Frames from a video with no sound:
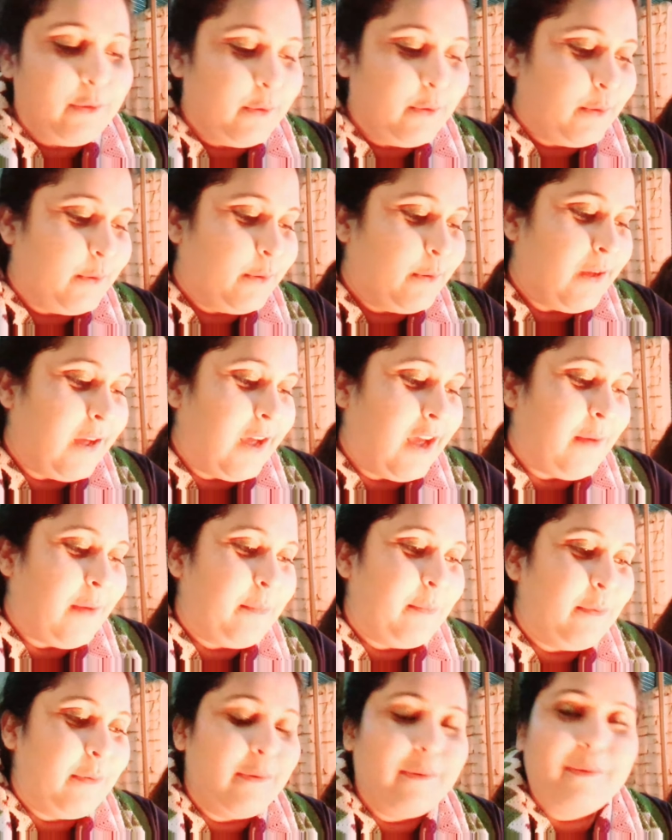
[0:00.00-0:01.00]
तो
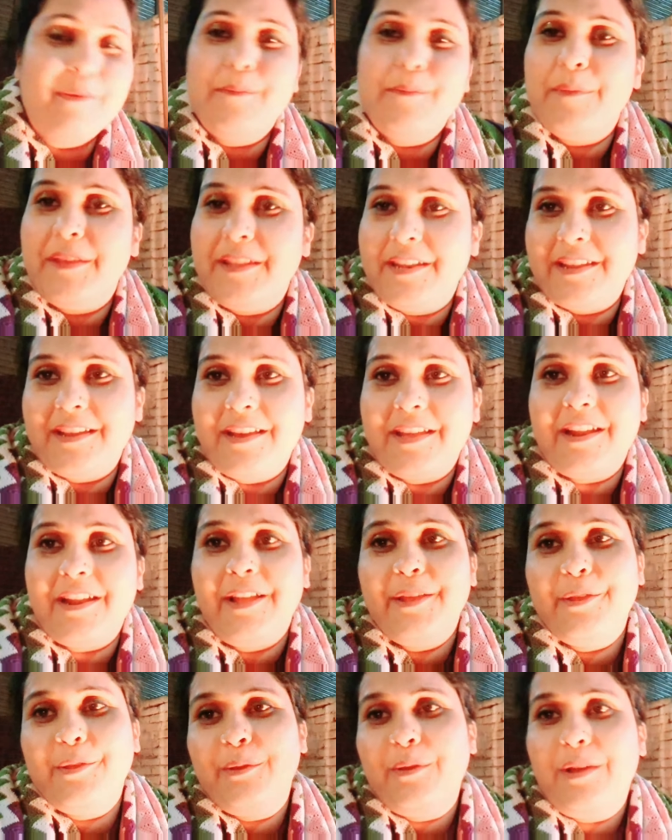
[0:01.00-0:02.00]
आप मेरे घर
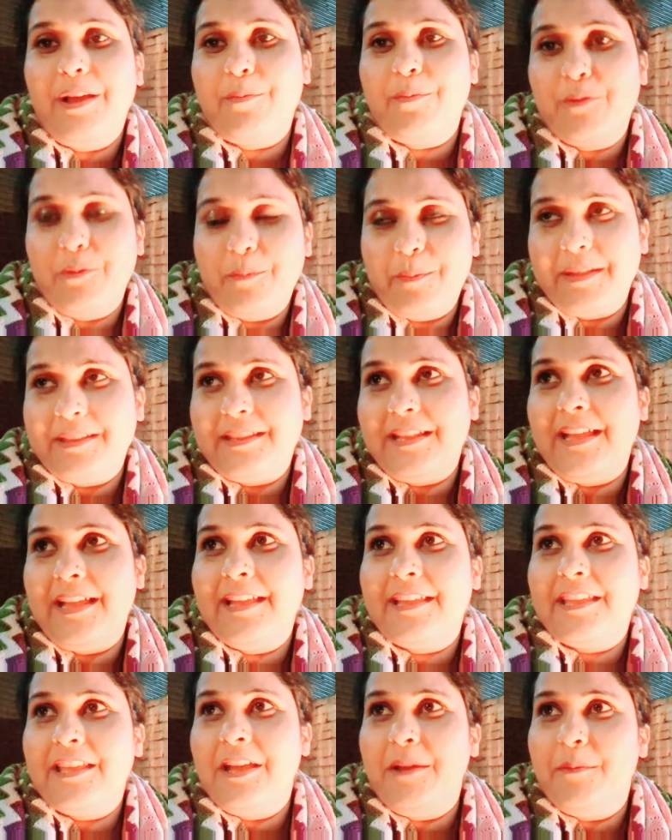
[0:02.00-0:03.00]
आइयो आपको पता
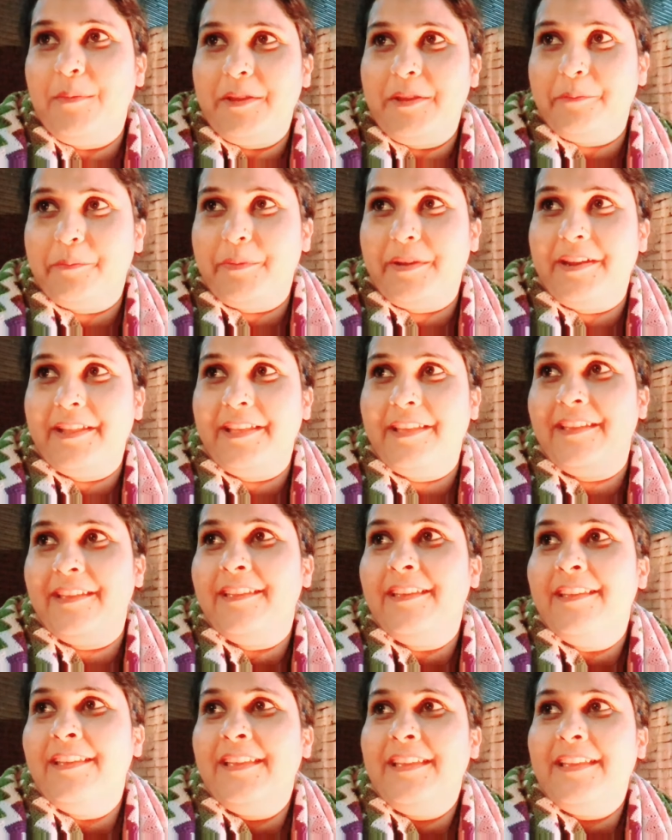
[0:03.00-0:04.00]
है कि हम
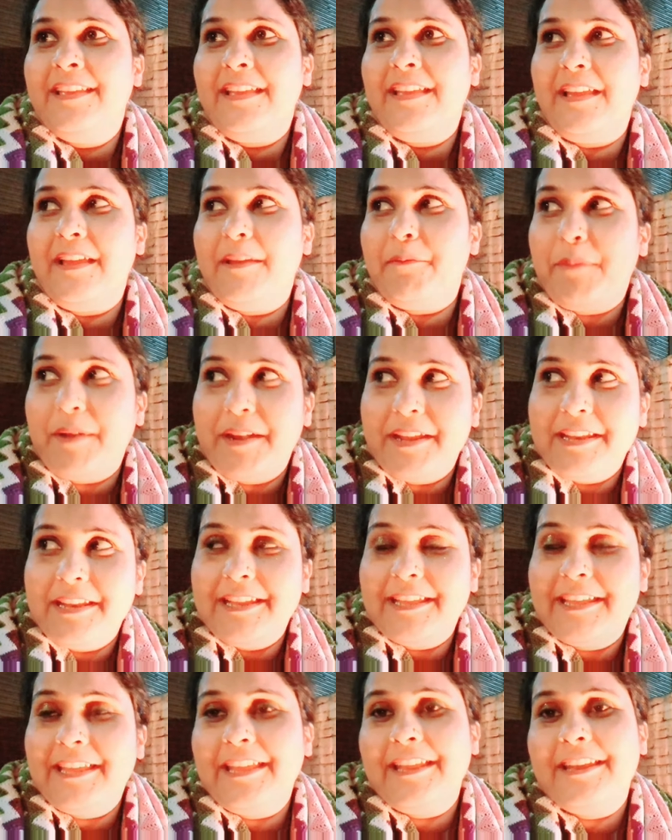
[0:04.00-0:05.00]
अनपढ़ पढ़े
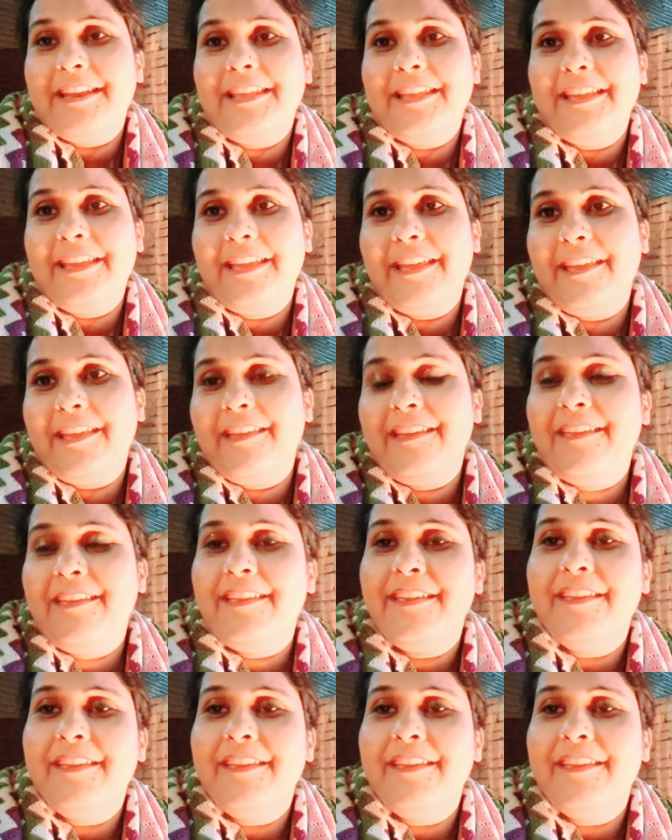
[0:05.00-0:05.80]
लिखे नहीं हैं